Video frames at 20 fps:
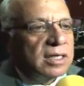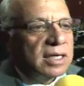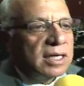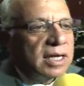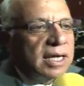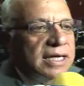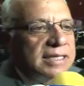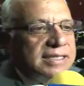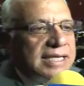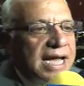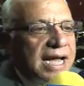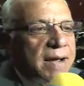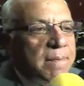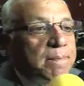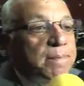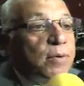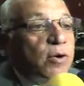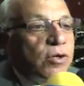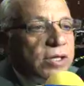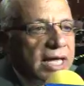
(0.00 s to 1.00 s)
que se
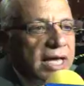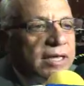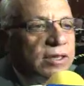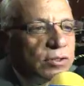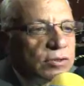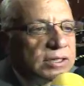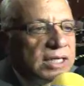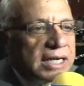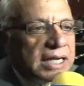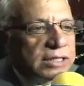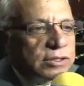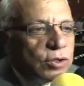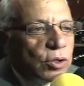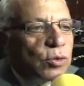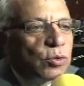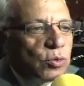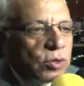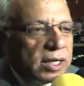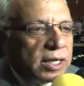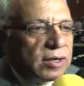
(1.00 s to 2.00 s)
hagan proyectos de
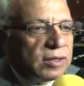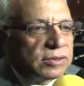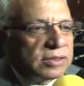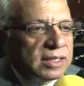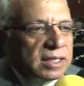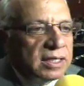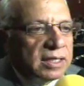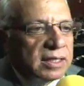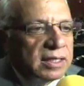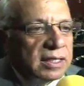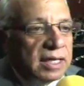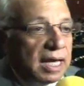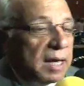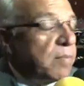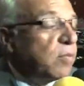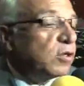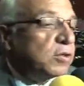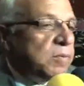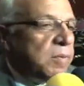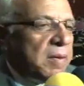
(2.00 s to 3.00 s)
nación únicos.
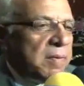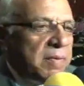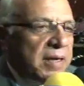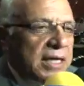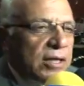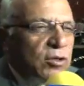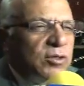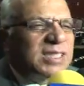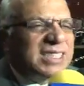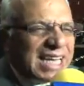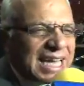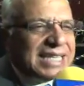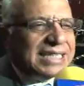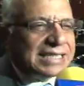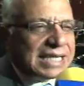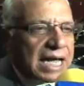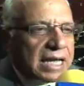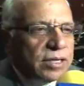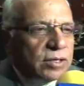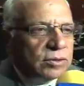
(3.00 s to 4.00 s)
Hemos vivido
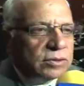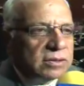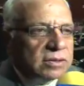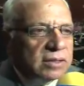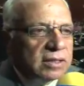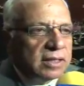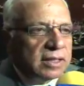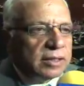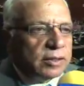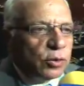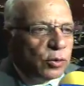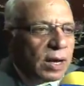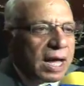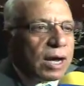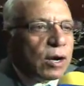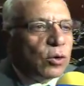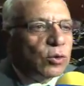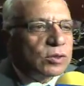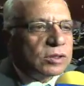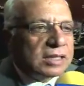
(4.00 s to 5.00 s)
seis años de una
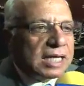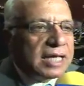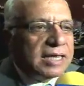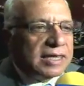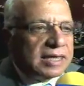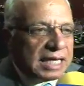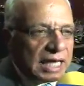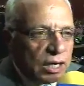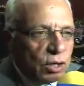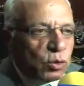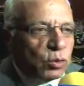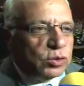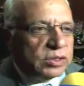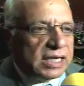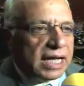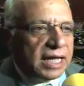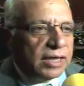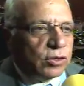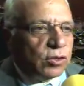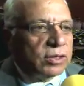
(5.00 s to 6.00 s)
constante
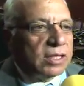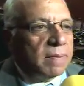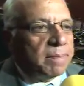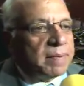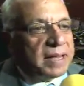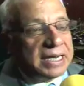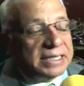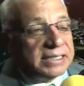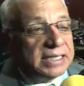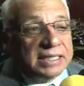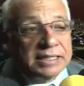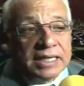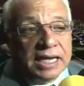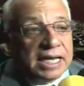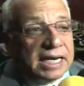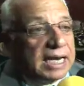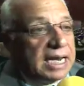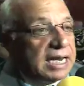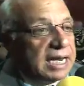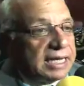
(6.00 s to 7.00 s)
lucha donde pareciese
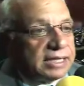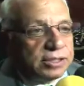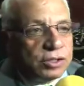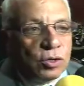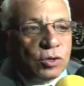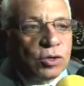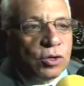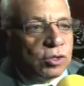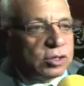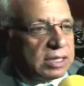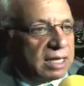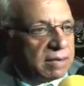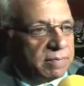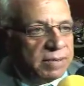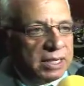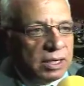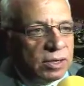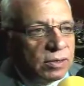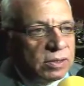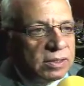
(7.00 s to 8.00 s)
que la elección no
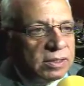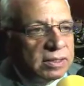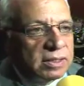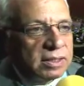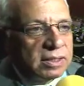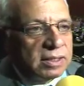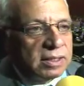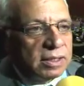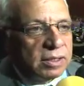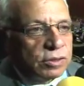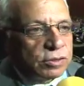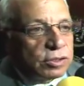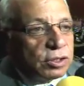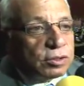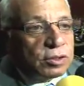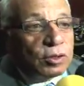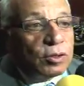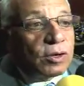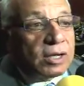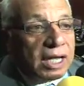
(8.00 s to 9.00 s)
terminó.
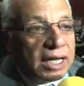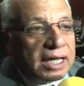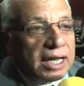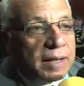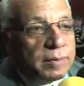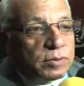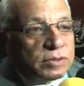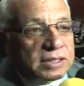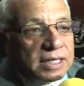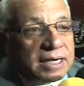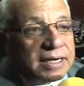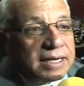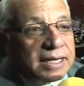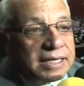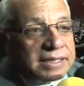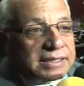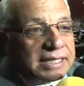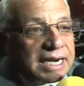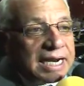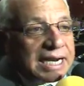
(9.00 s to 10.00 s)
Nosotros lo que queremos es
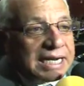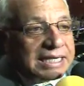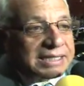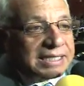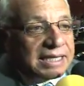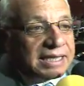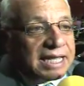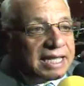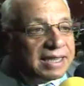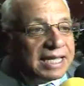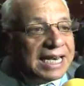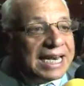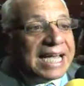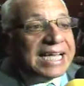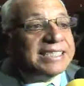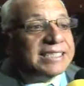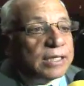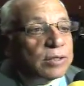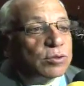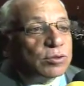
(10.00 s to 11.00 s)
regresar a la senda de la
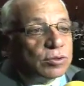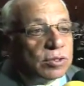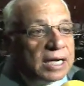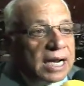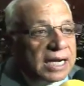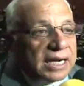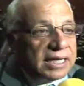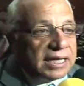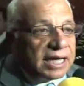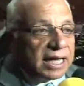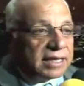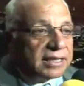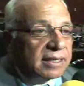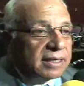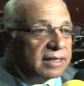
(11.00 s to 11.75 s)
institucionalidad,